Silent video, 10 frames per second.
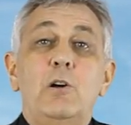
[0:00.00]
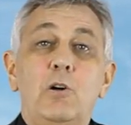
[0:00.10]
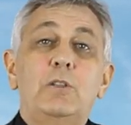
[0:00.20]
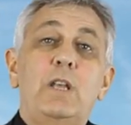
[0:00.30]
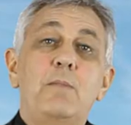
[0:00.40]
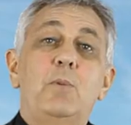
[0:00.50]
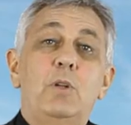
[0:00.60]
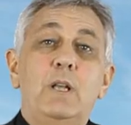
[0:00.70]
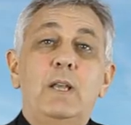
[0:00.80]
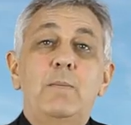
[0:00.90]
oder in
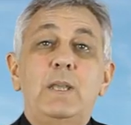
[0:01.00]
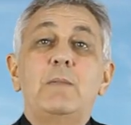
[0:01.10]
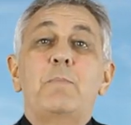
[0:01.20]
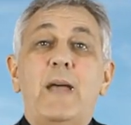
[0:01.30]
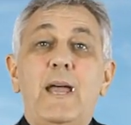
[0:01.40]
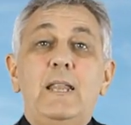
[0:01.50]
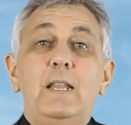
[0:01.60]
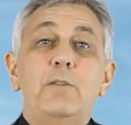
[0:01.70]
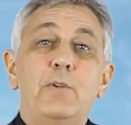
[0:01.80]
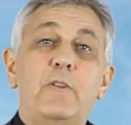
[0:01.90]
Möhlen mit dem
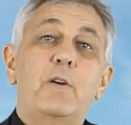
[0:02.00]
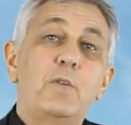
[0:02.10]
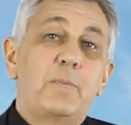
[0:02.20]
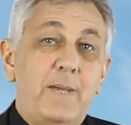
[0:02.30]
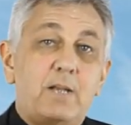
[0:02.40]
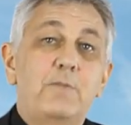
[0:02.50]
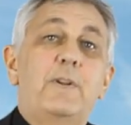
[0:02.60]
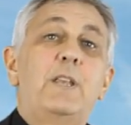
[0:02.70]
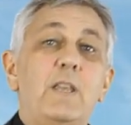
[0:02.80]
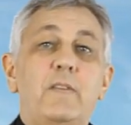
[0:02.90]
Bändchen auf unserem Hausberg
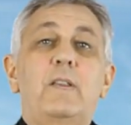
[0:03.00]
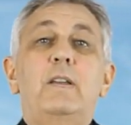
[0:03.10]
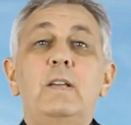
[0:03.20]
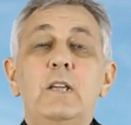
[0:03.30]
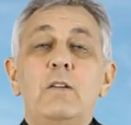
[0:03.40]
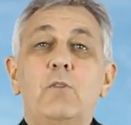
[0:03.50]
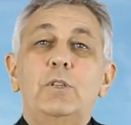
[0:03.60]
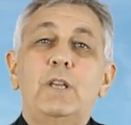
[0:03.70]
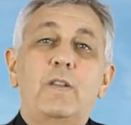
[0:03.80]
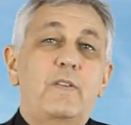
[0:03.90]
auf Niesen, wo
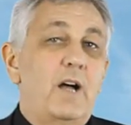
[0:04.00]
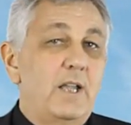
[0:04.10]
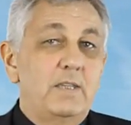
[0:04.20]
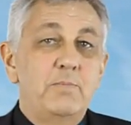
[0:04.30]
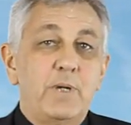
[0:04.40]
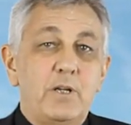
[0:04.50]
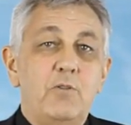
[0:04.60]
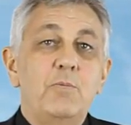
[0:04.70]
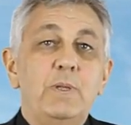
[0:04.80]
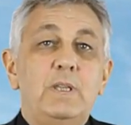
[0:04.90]
ihr das
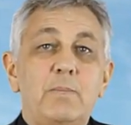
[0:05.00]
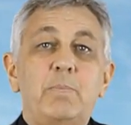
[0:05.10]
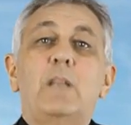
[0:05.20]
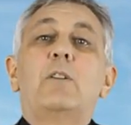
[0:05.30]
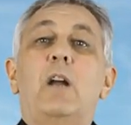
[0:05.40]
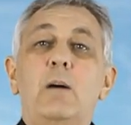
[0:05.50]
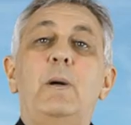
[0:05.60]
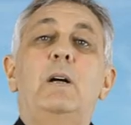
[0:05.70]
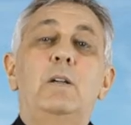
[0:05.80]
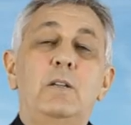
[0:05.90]
atemberaubende
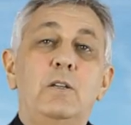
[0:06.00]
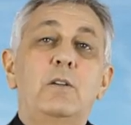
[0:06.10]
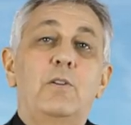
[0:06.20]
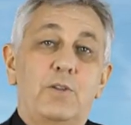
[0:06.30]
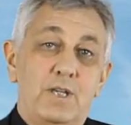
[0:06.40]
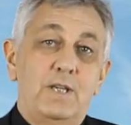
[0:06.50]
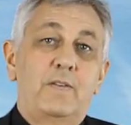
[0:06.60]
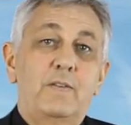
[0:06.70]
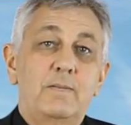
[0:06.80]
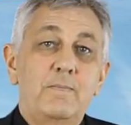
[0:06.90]
Panorama
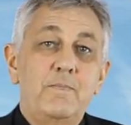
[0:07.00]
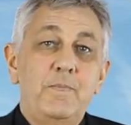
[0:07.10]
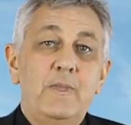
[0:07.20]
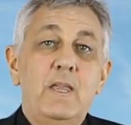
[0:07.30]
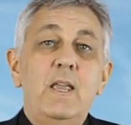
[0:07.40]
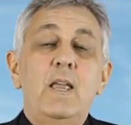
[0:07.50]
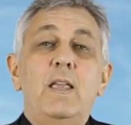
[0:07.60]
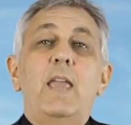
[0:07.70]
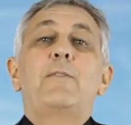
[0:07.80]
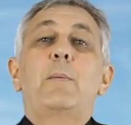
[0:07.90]
geniessen
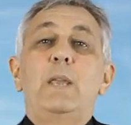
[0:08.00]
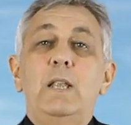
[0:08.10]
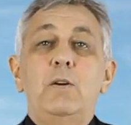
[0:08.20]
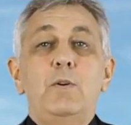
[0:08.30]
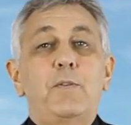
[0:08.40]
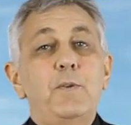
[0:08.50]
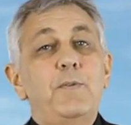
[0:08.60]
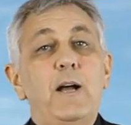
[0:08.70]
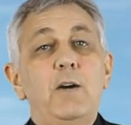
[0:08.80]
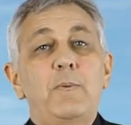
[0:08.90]
könnt. Ein Familienhaus,
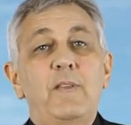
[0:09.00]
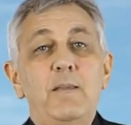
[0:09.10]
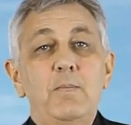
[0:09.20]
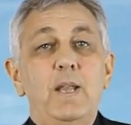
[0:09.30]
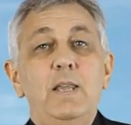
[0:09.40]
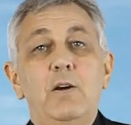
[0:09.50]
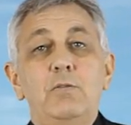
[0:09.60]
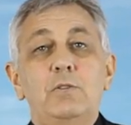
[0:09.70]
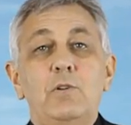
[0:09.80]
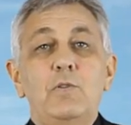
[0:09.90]
5,5 Zimmer, ein
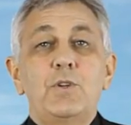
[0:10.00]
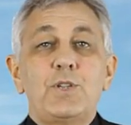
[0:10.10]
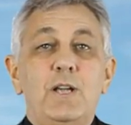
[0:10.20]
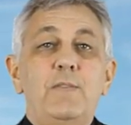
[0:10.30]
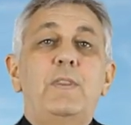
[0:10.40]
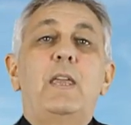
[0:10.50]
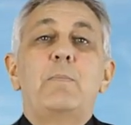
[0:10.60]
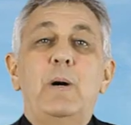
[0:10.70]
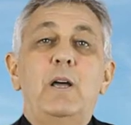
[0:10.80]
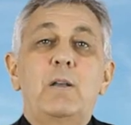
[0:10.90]
Autounterstand,
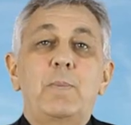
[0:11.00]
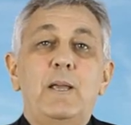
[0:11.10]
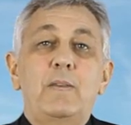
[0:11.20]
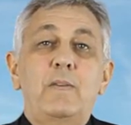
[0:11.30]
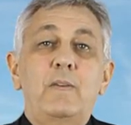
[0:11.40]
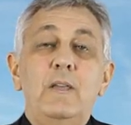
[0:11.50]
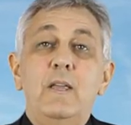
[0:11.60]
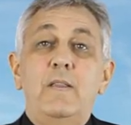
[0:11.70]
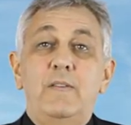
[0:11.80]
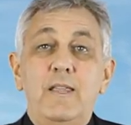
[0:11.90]
ein Parkplatz,
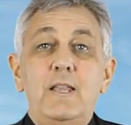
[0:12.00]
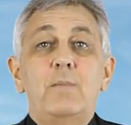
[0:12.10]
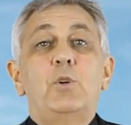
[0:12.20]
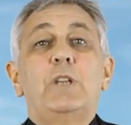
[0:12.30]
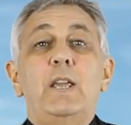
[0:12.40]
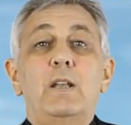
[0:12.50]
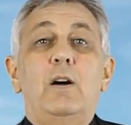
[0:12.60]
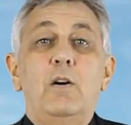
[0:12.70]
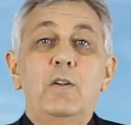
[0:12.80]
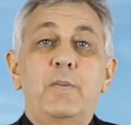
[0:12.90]
sehr
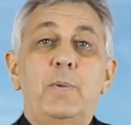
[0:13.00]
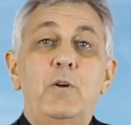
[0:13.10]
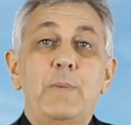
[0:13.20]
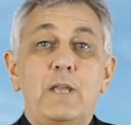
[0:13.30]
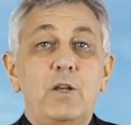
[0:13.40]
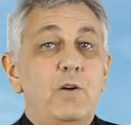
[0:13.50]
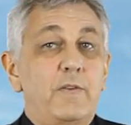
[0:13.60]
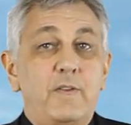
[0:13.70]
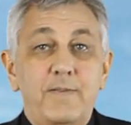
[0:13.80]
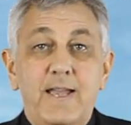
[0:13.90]
moderner Holzbau mit
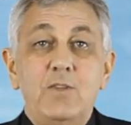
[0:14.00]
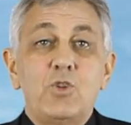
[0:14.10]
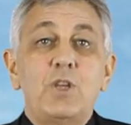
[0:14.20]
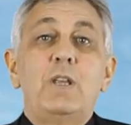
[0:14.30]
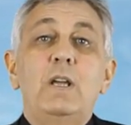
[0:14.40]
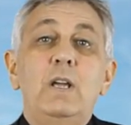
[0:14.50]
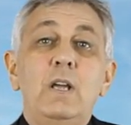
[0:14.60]
grossen Fenstern,